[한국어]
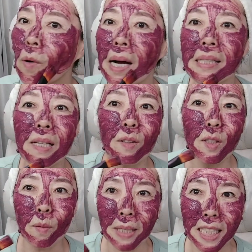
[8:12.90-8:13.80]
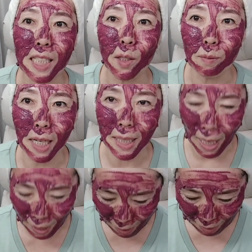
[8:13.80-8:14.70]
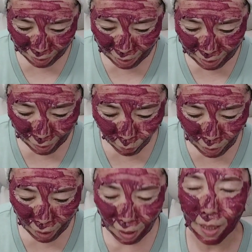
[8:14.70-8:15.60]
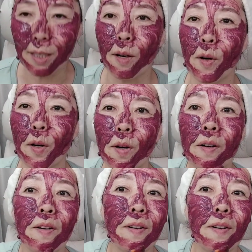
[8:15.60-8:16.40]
과정은 정말 지저분하다 이런 생각이 들어요.